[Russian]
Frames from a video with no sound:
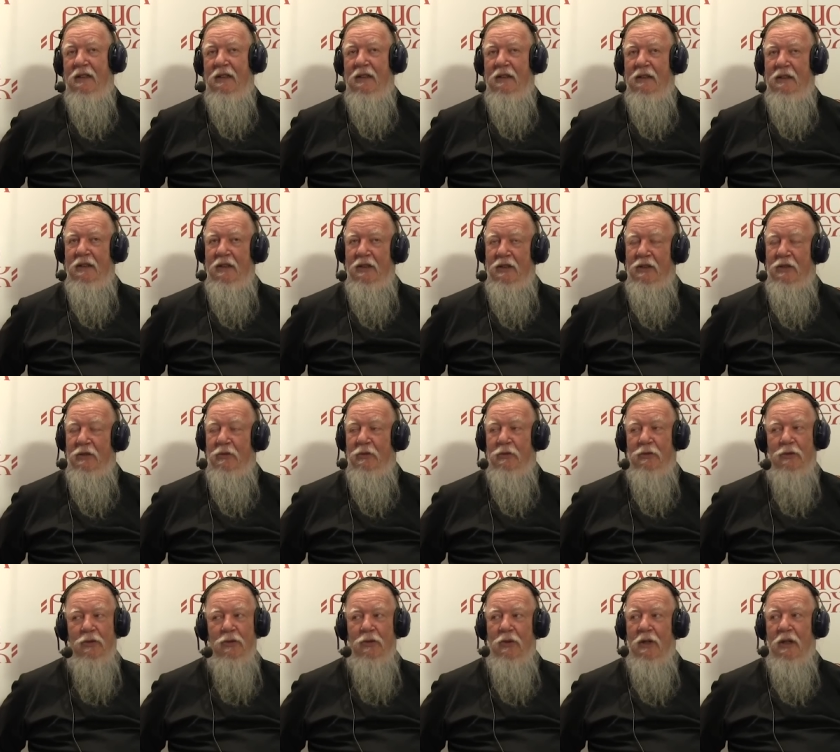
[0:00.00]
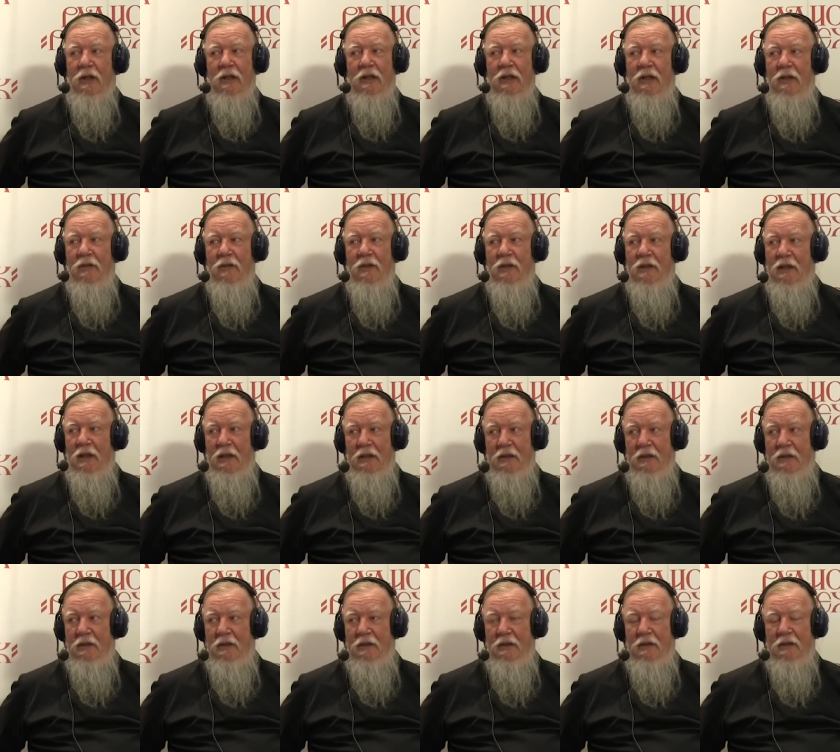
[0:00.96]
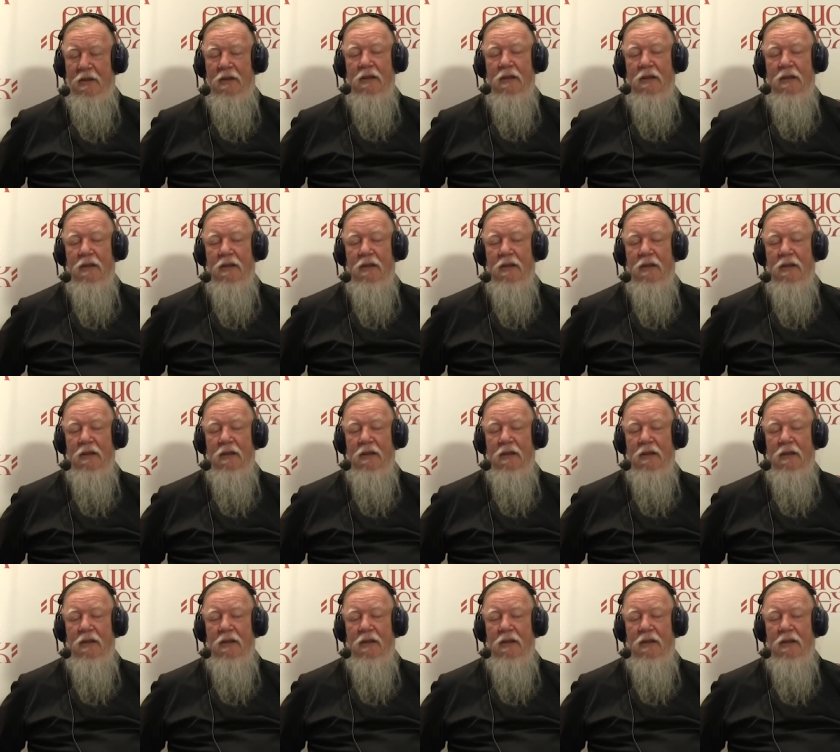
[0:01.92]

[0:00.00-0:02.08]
а лишь его только клеветать.